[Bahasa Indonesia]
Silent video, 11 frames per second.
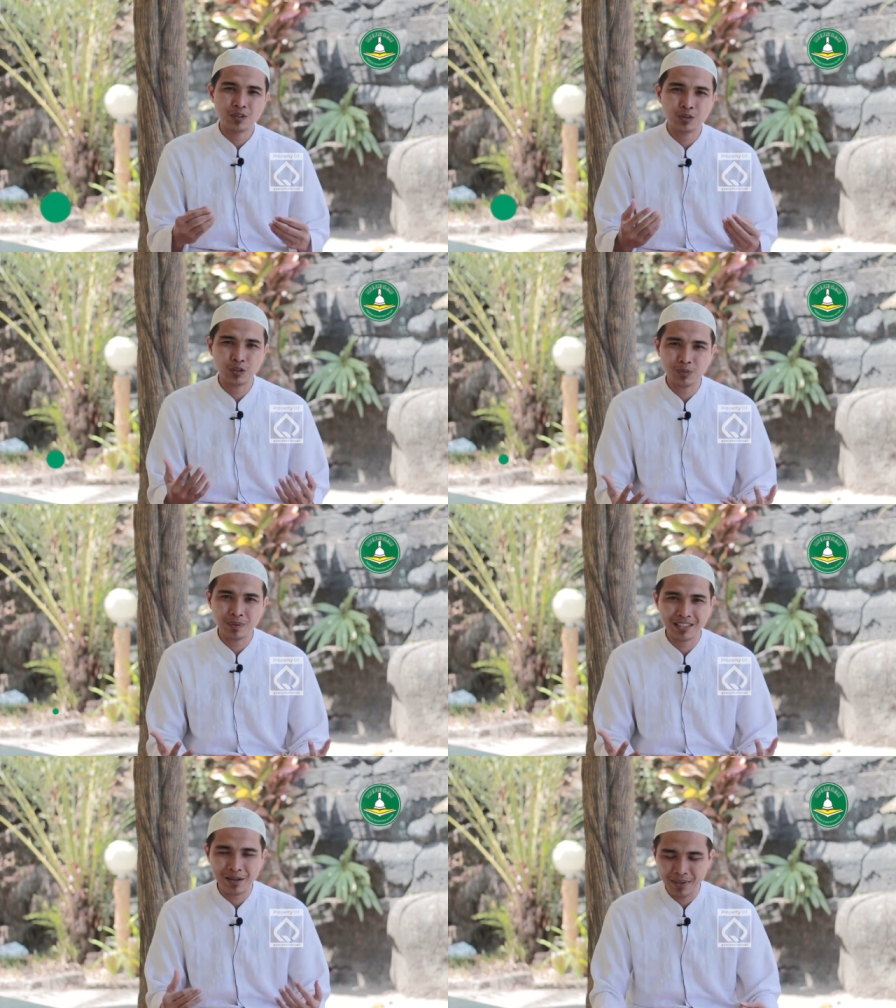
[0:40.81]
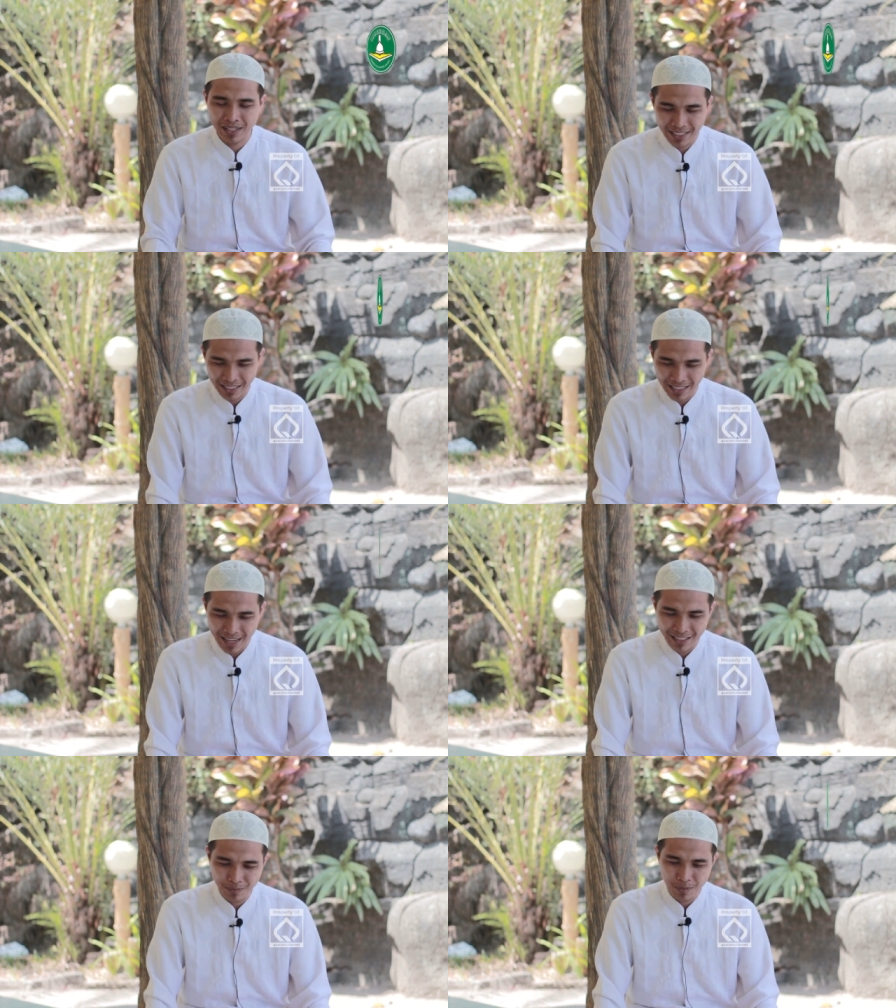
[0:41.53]
untuk pertama ini kita
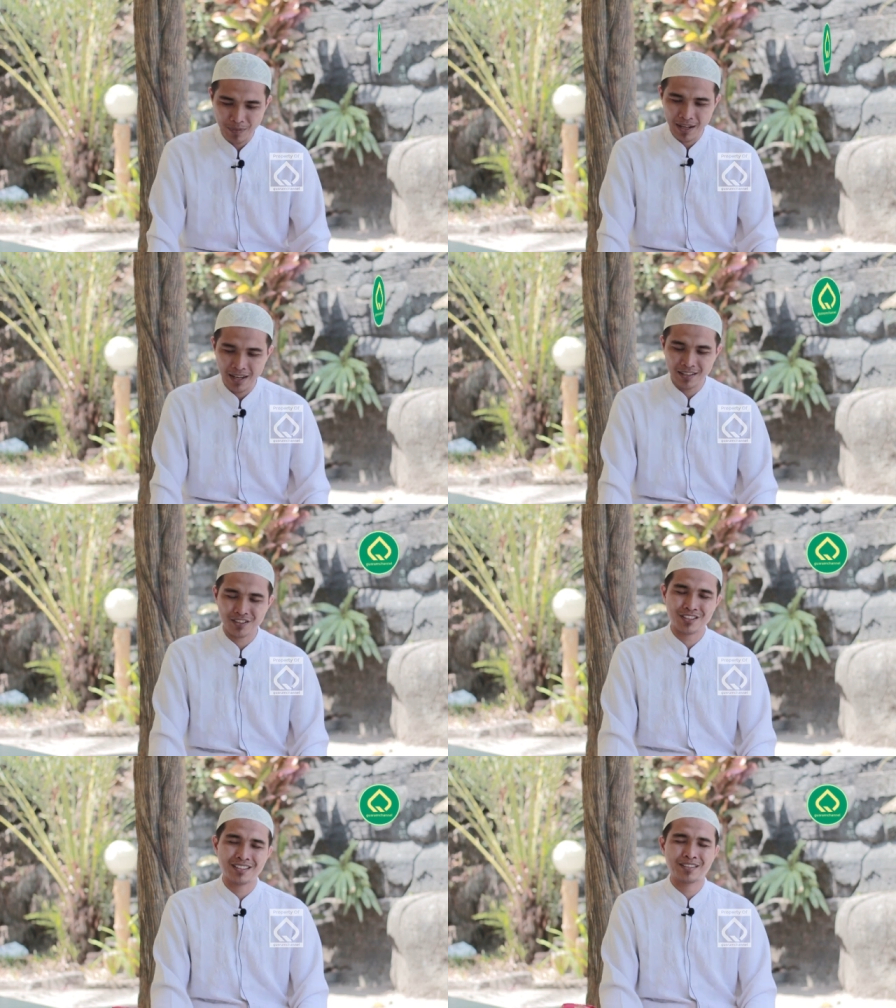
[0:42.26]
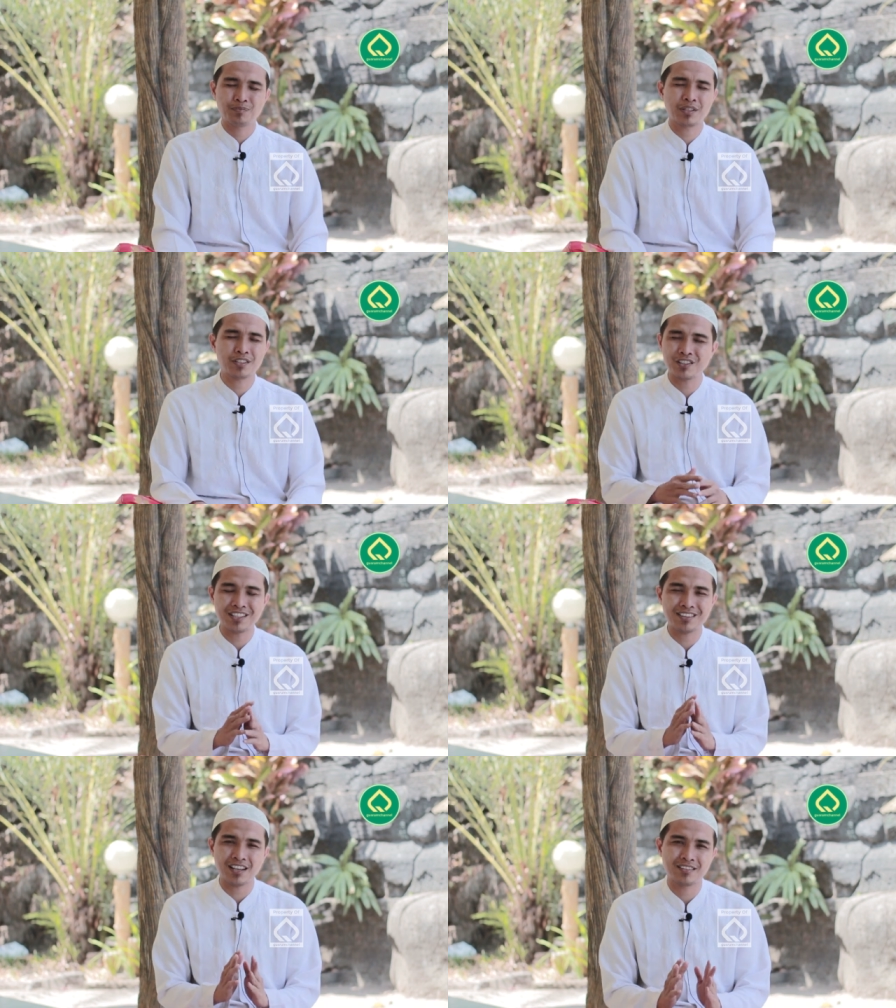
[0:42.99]
akan membahas
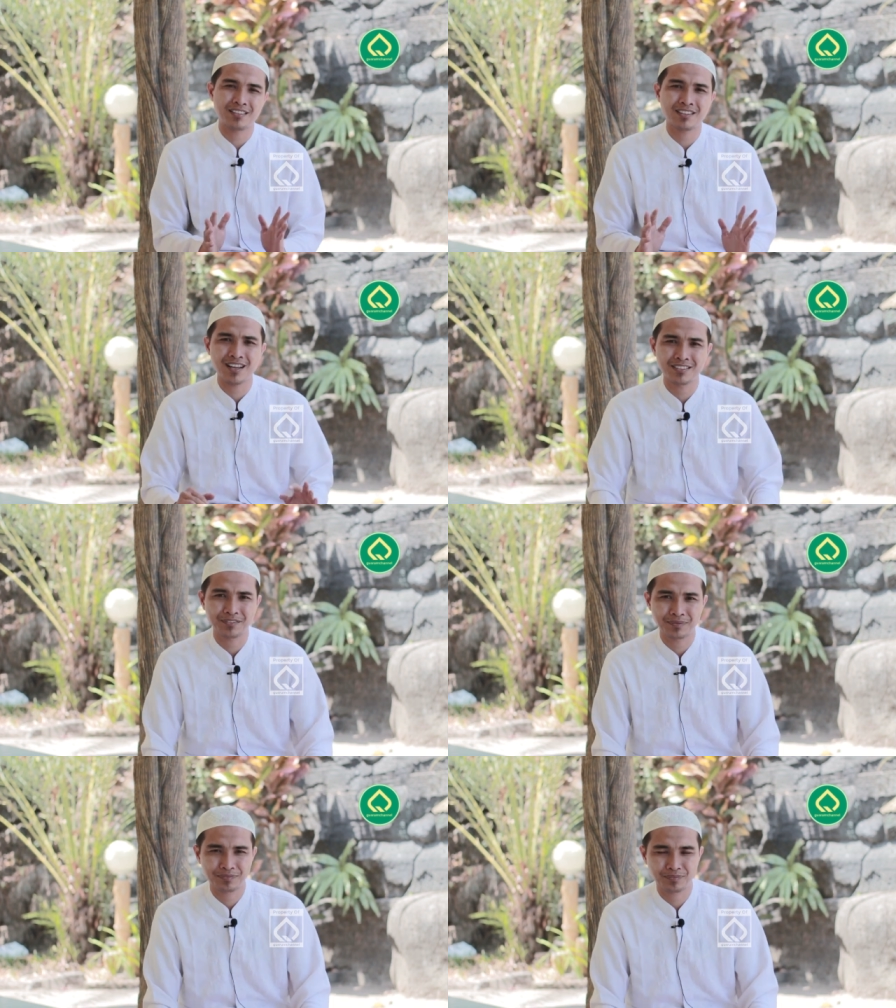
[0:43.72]
bercerita tentang